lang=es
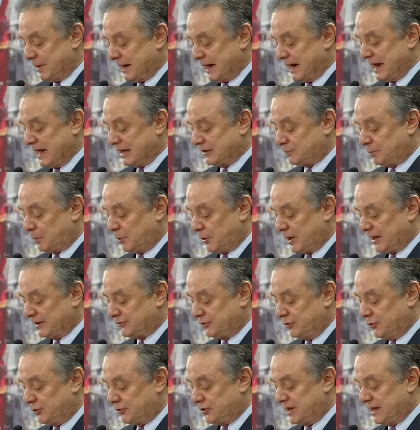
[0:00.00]
para la
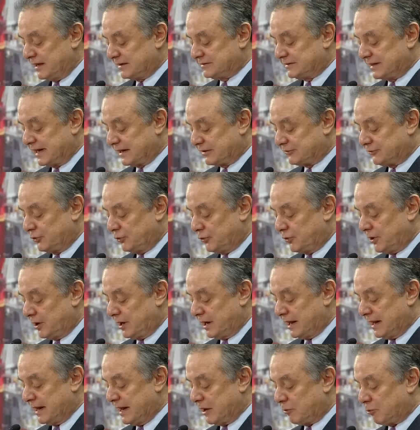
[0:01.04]
exploración y
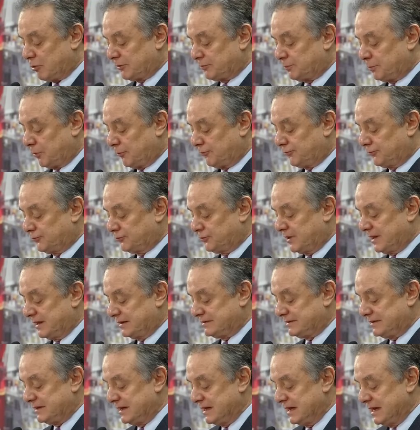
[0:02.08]
extracción en aguas
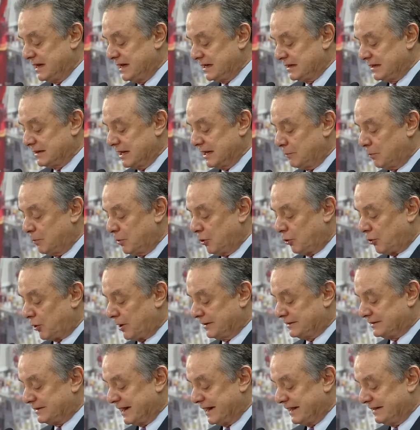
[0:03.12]
profundas del
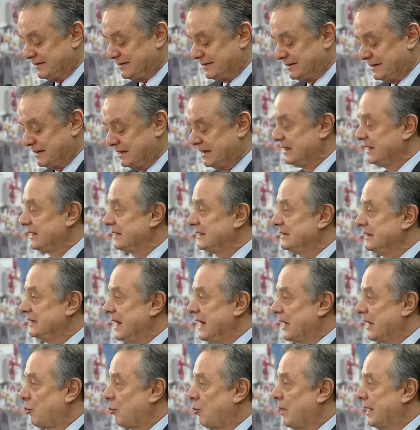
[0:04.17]
bloque 3
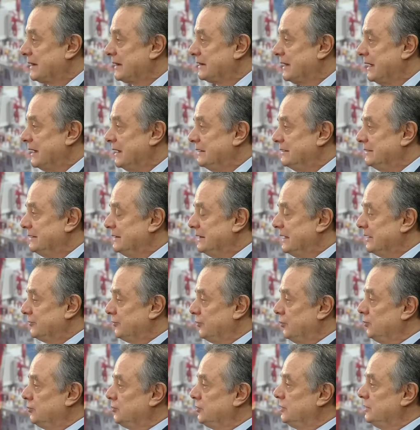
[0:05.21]
de la cuarta
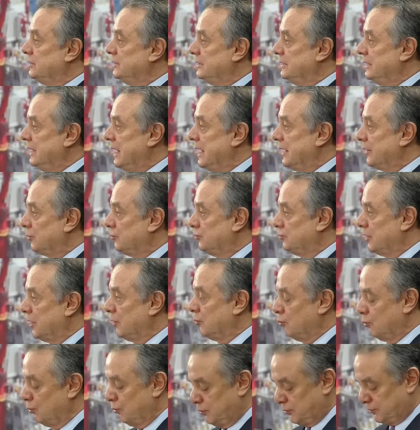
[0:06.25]
licitación de la
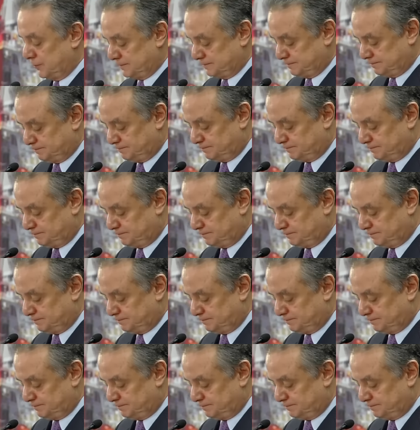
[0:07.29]
Ronda 1.